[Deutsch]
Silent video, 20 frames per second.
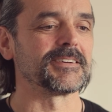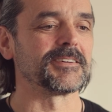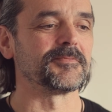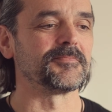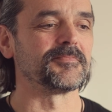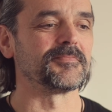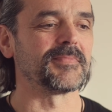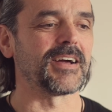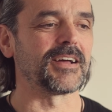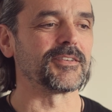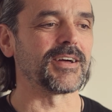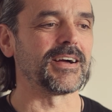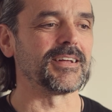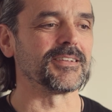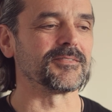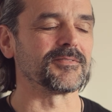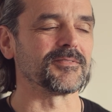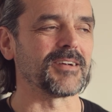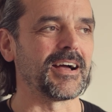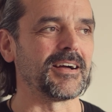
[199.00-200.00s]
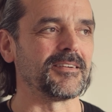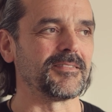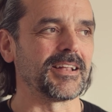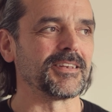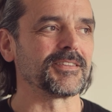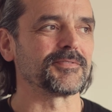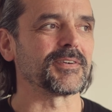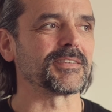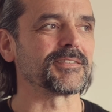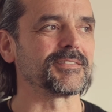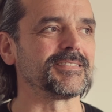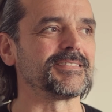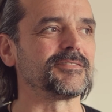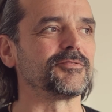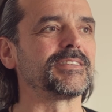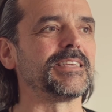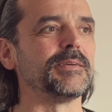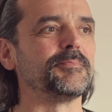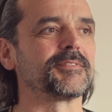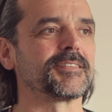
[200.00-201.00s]
Ähm, also äh, alles, was
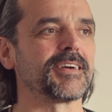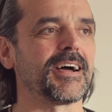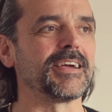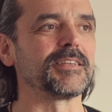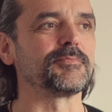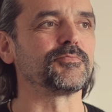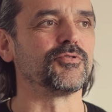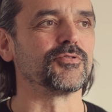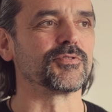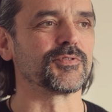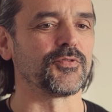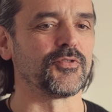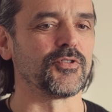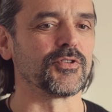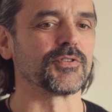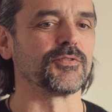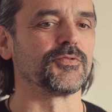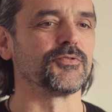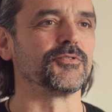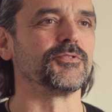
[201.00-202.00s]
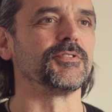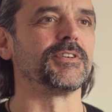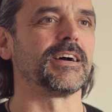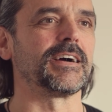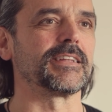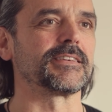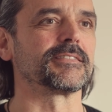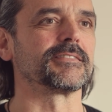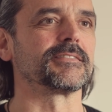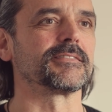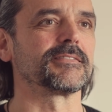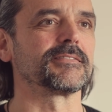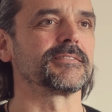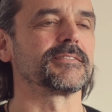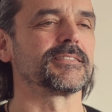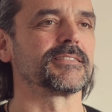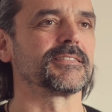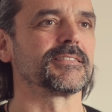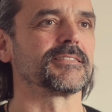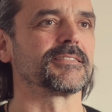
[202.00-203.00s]
ich zu dem Zeitpunkt vorgefunden hatte,
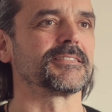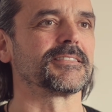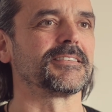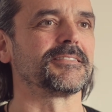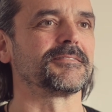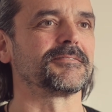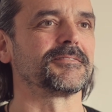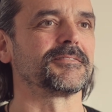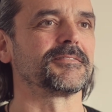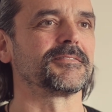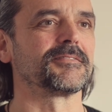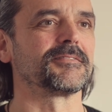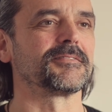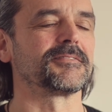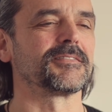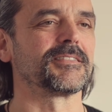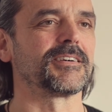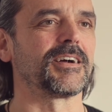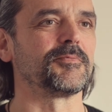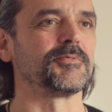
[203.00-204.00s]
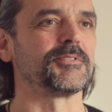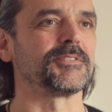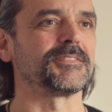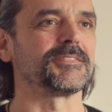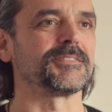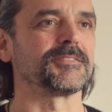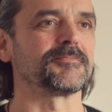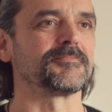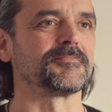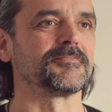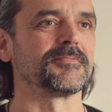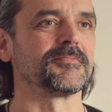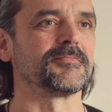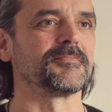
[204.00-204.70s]
äh, habe ich